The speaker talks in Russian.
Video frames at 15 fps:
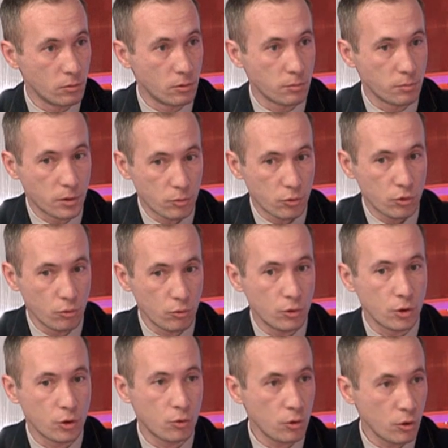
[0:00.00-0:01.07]
О, потому что ну,
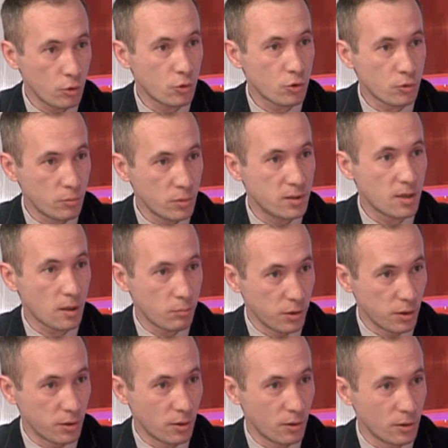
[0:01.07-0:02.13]
никто не должен быть
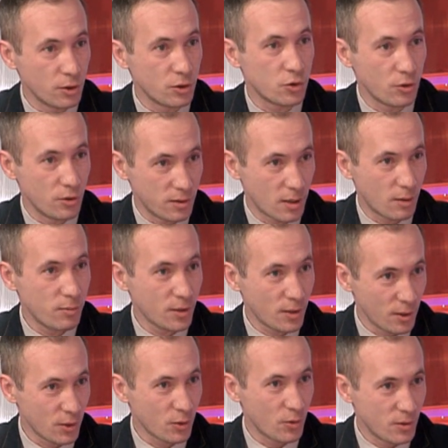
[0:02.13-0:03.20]
забыт. Ничто не
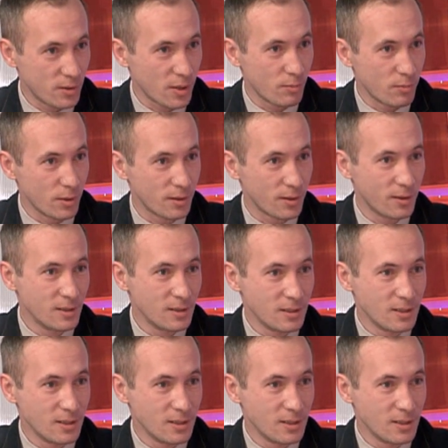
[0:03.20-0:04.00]
забыто, никто не забыт.